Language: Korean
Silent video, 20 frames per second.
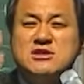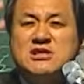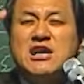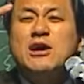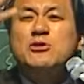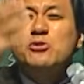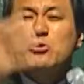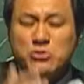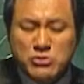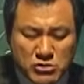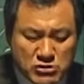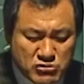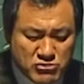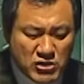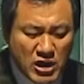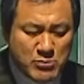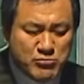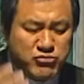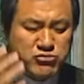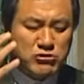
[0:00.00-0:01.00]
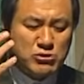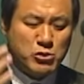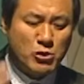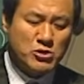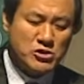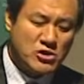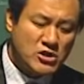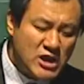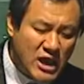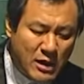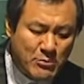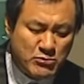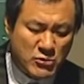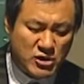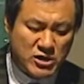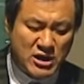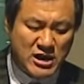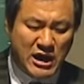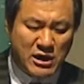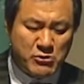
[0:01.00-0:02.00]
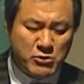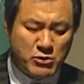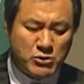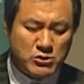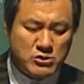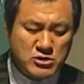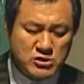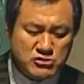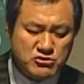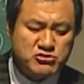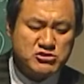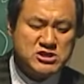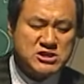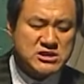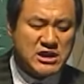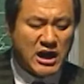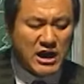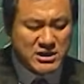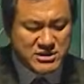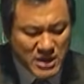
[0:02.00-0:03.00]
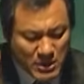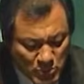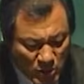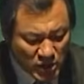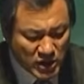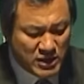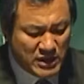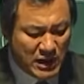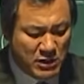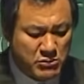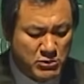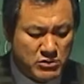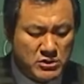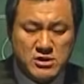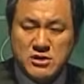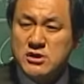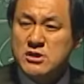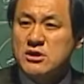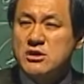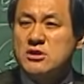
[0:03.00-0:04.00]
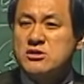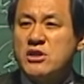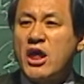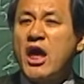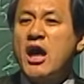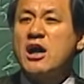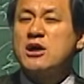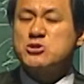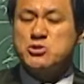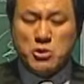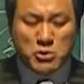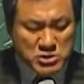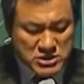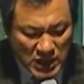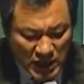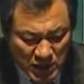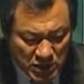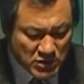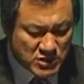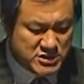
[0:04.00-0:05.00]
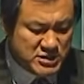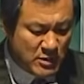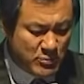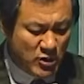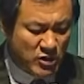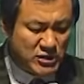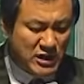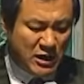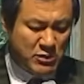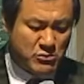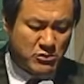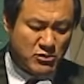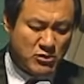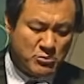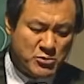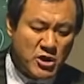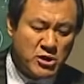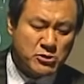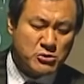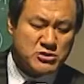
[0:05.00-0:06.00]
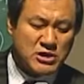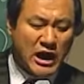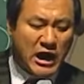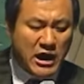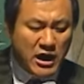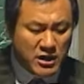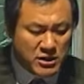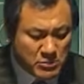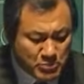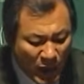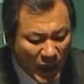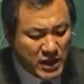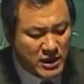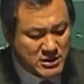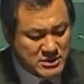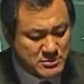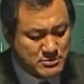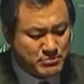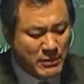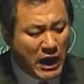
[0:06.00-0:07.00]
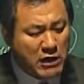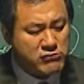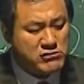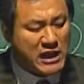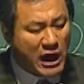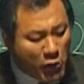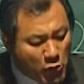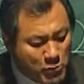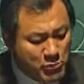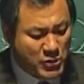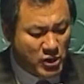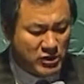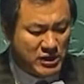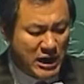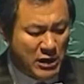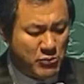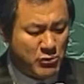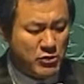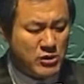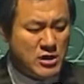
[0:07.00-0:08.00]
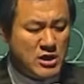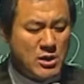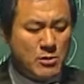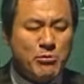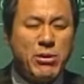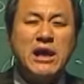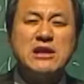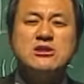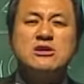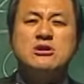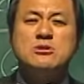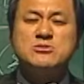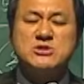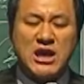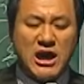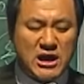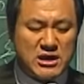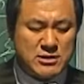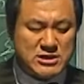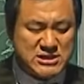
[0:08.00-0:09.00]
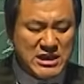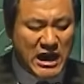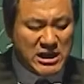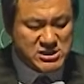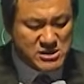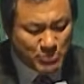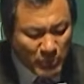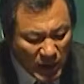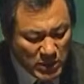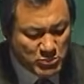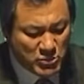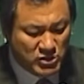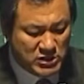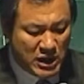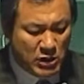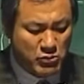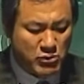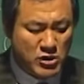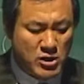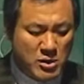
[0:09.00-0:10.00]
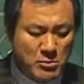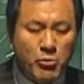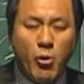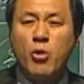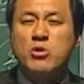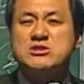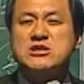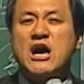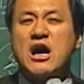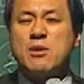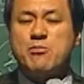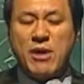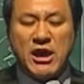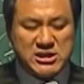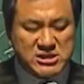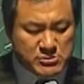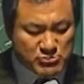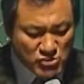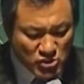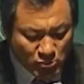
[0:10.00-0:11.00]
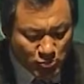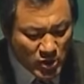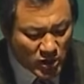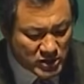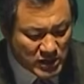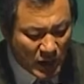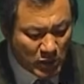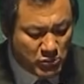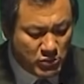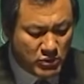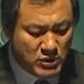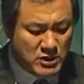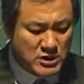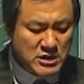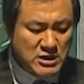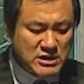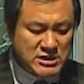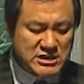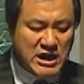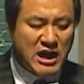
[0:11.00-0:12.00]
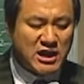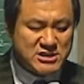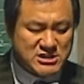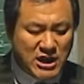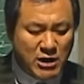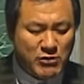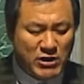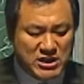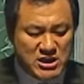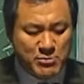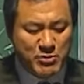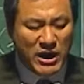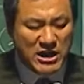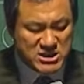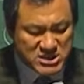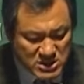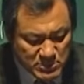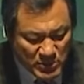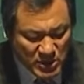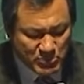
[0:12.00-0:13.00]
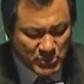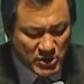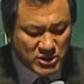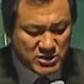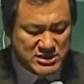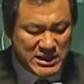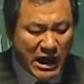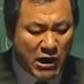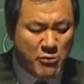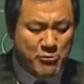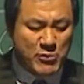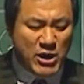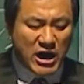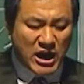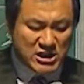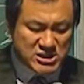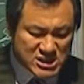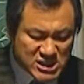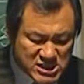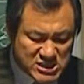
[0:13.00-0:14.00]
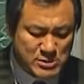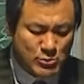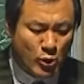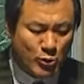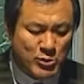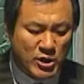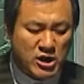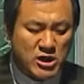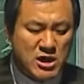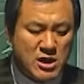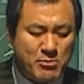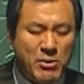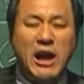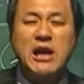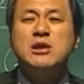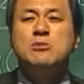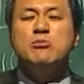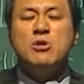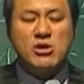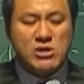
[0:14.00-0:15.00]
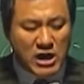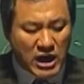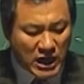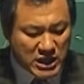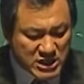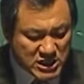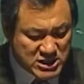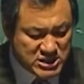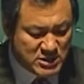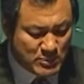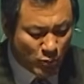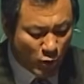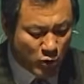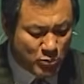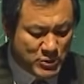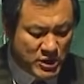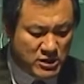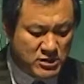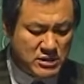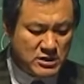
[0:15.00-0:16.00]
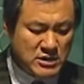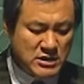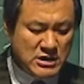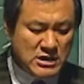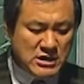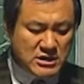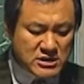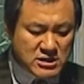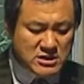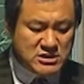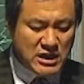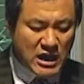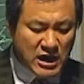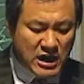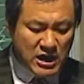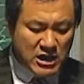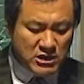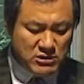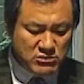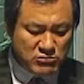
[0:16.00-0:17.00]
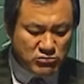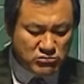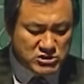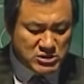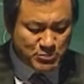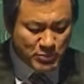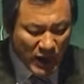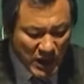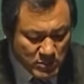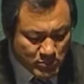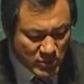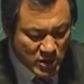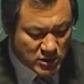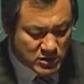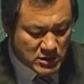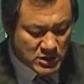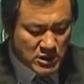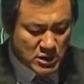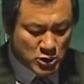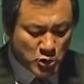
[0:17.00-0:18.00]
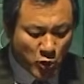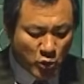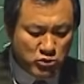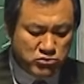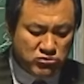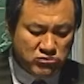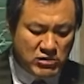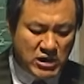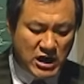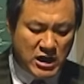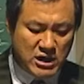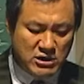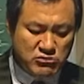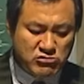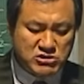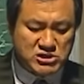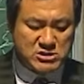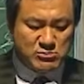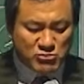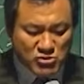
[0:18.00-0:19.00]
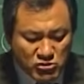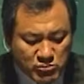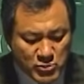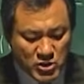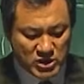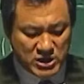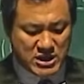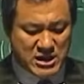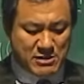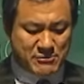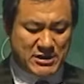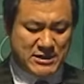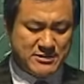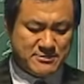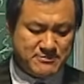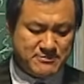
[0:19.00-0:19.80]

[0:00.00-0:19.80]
자손들 중에 부통령이 한 명이 나오고 주지사가 세 명이 나오고 대학 총장이 13명 나오고 변호사가 149명 나오고 판검사가 48명 나오고 목사가 116명 나오고 장차관이 82명, 사업가가 75명, 발명가가 25명, 의사가 68명, 교수가 66명이 나왔어요.